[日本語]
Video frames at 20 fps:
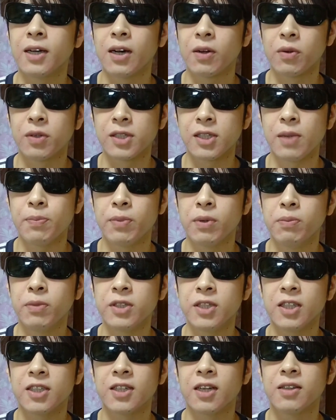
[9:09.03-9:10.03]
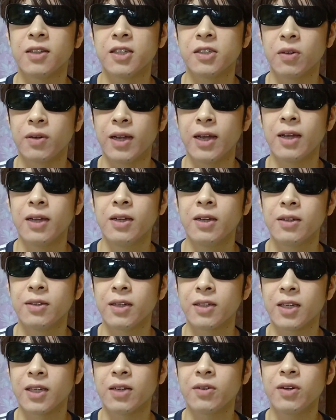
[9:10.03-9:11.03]
あの全部無視したんですよね。
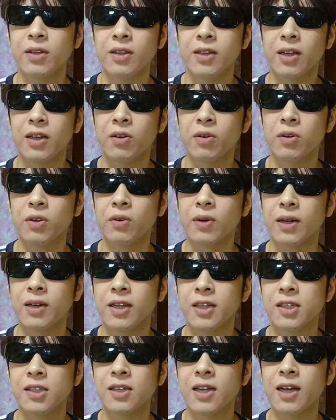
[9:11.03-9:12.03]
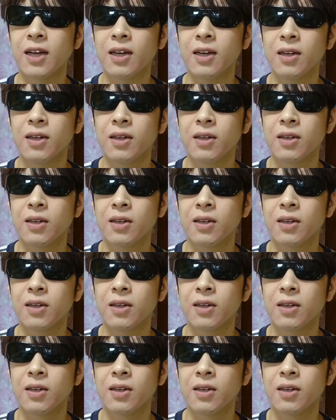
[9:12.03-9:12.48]
で、ただフりってあの、要はリスナー